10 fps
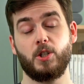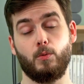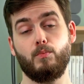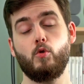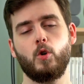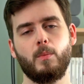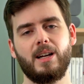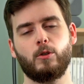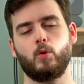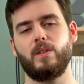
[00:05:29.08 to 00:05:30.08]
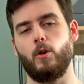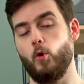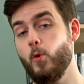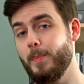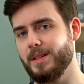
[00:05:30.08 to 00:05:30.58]
j'ai eu beaucoup de mal à trouver
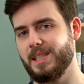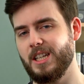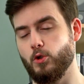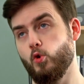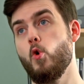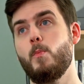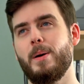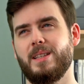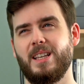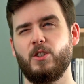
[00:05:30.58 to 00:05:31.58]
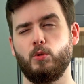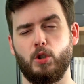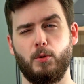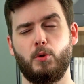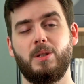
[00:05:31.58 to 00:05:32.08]
le passage, le passage où
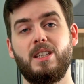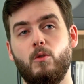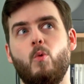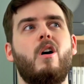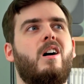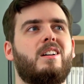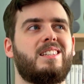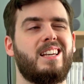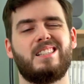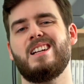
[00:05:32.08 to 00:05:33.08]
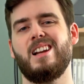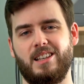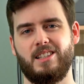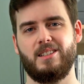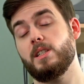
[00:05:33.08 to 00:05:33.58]
je me suis dit, waouh, ça c'est classe.